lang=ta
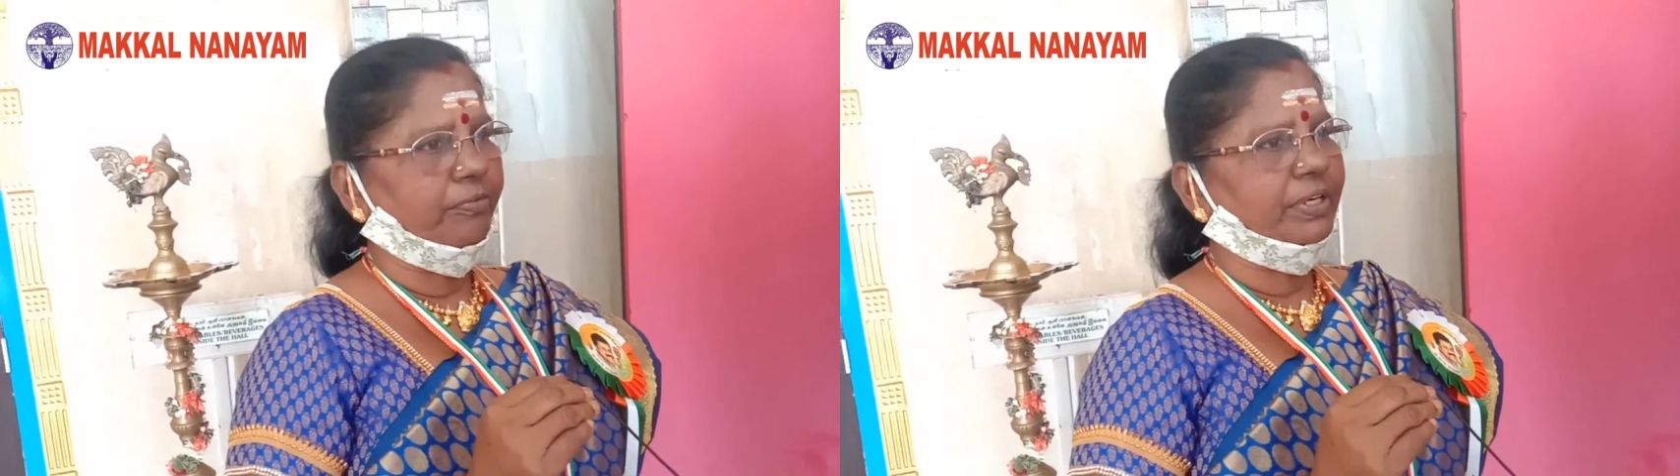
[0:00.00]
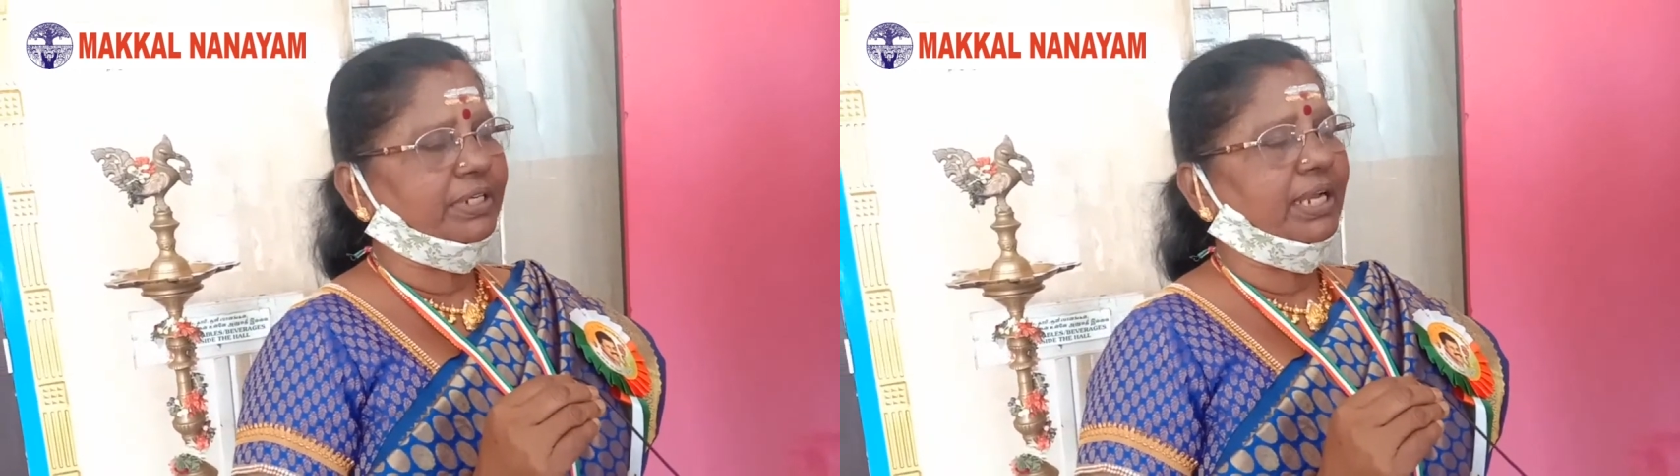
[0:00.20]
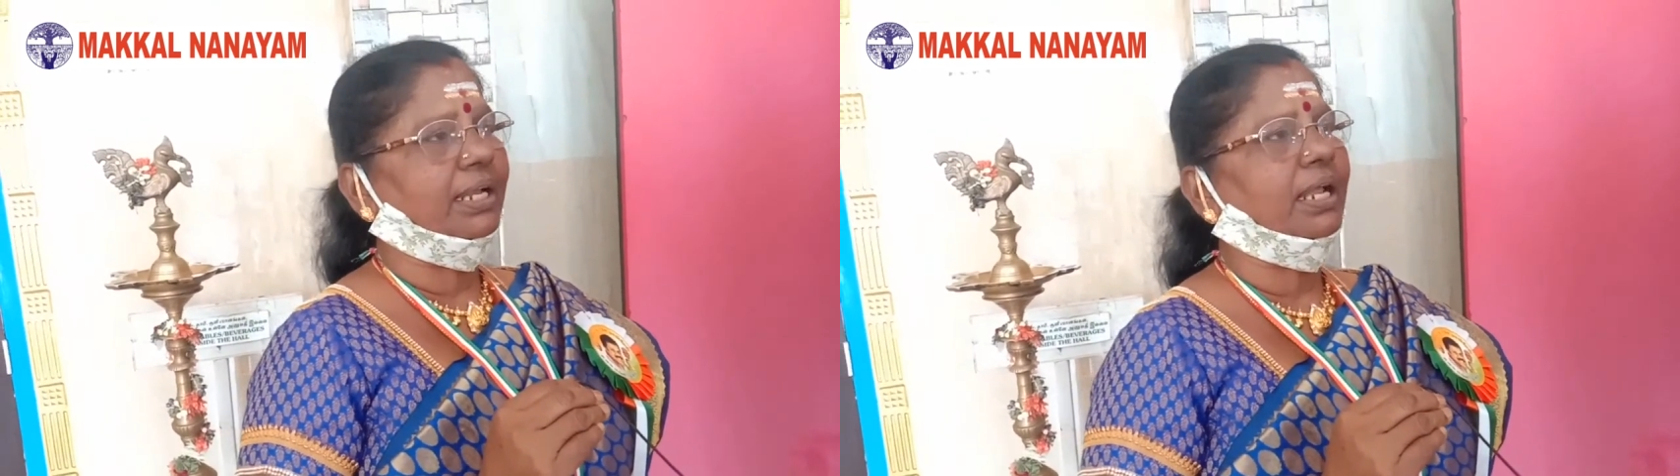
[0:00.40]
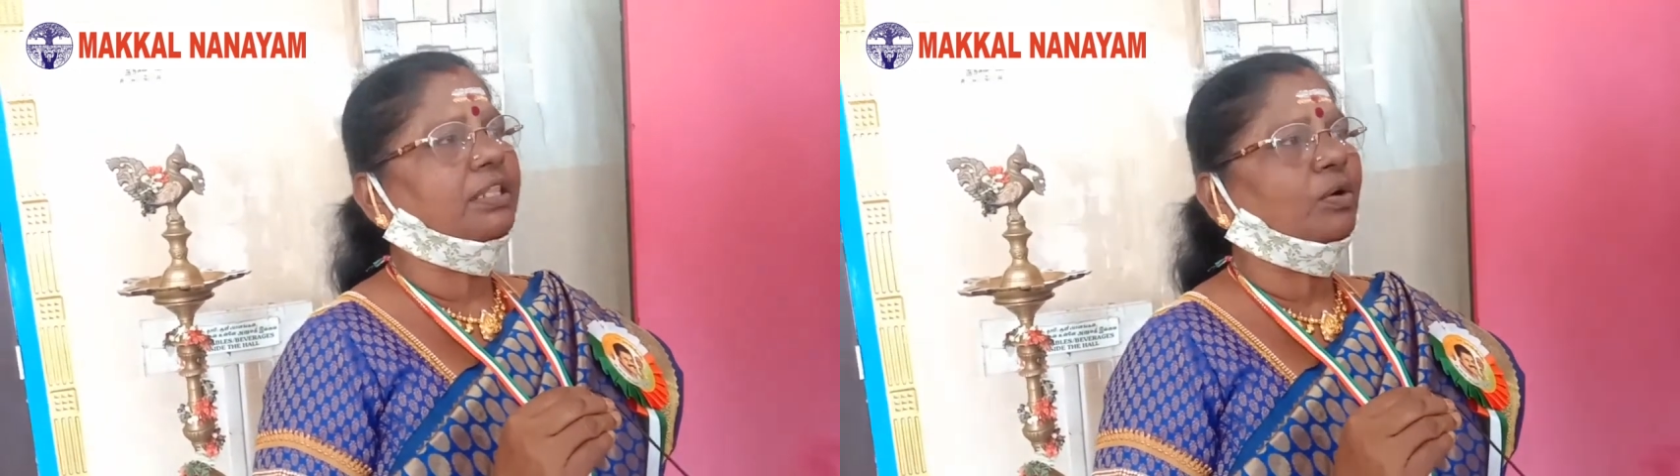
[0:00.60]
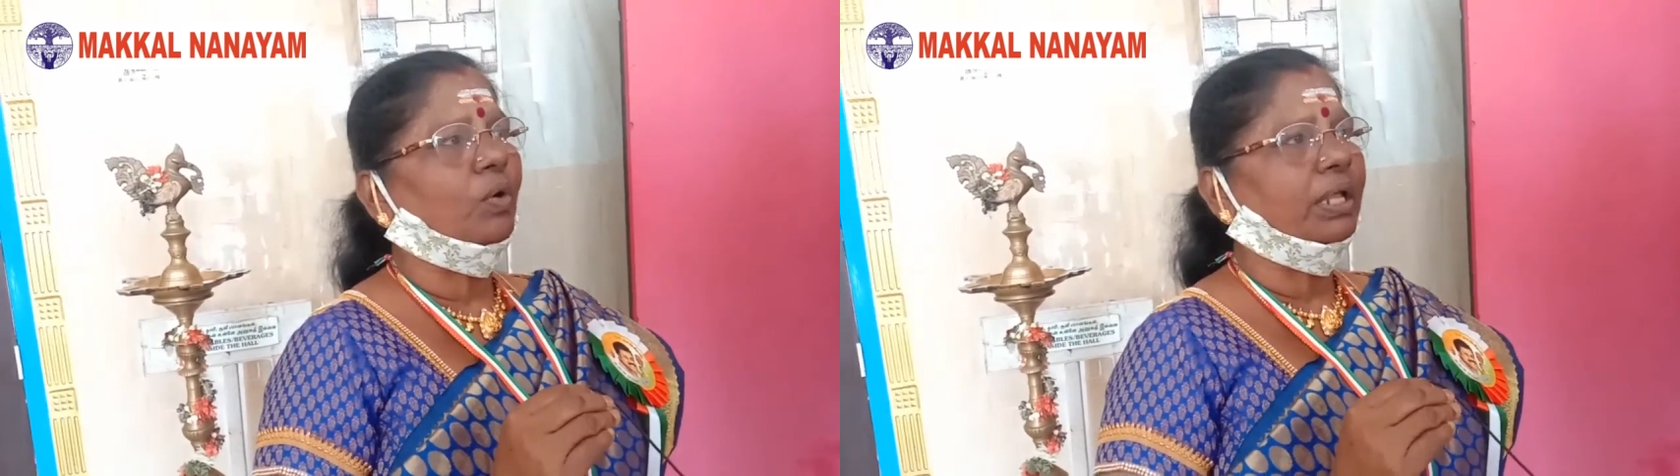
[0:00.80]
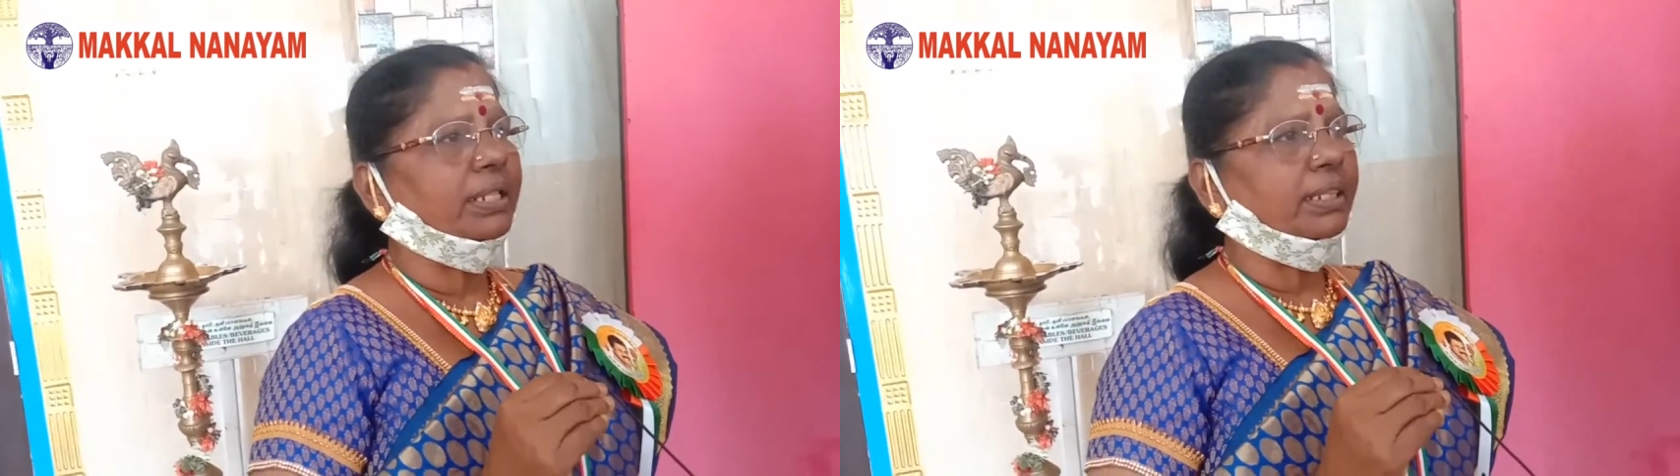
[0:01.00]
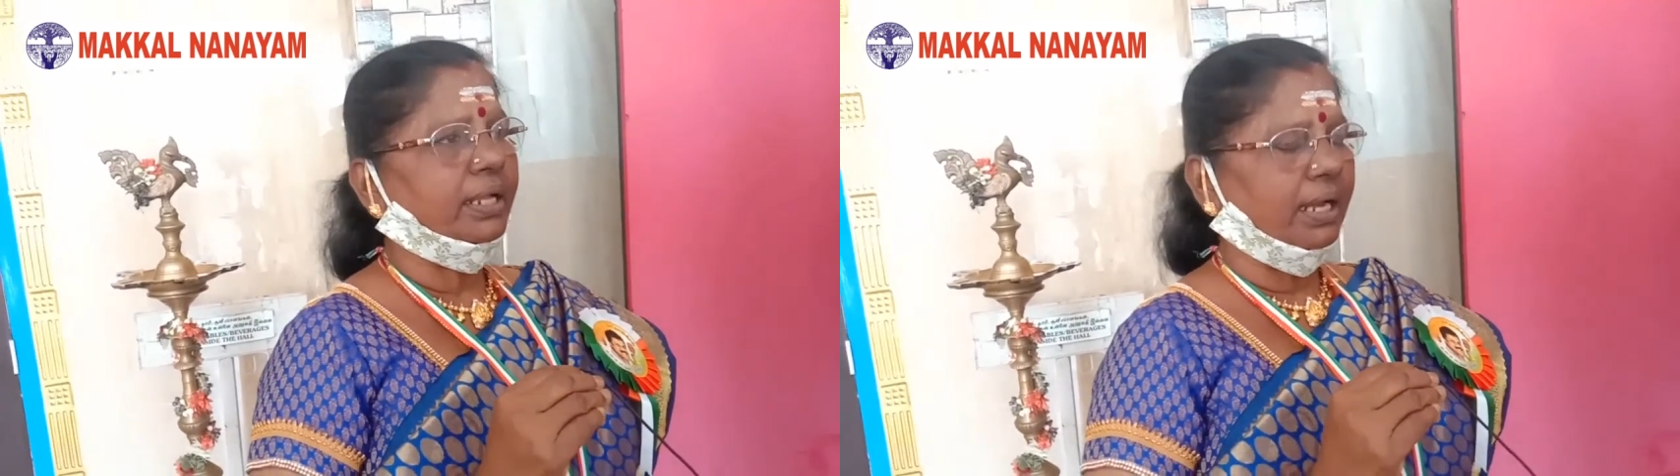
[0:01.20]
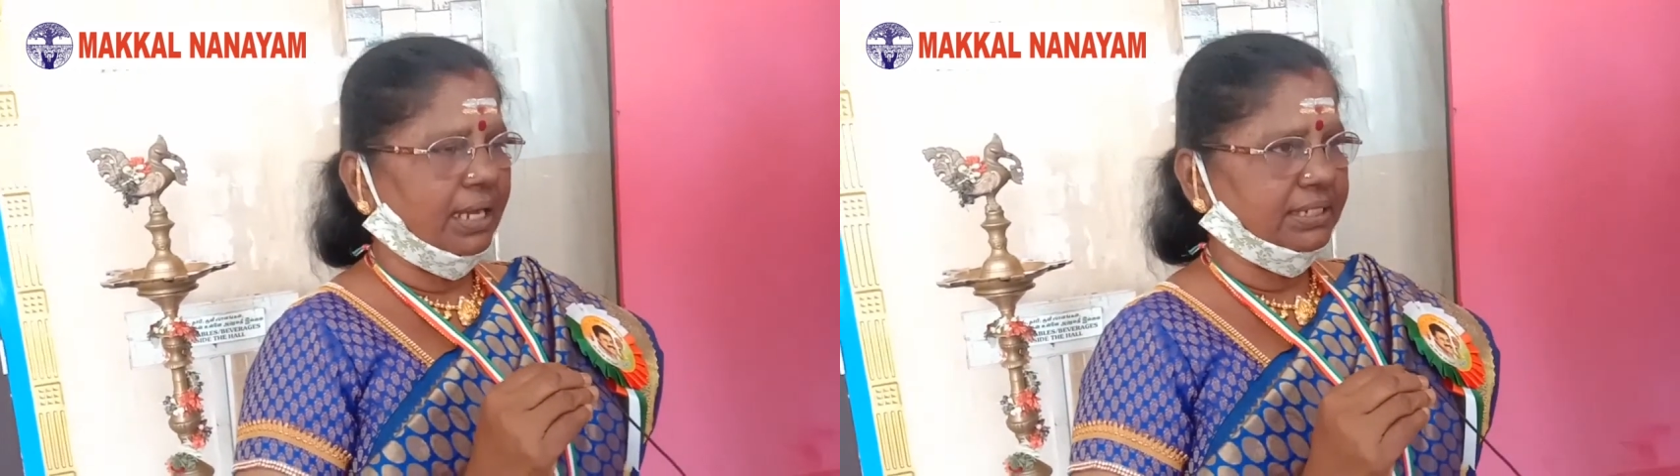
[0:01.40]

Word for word: விட்டார் அந்த குழந்தைங்கள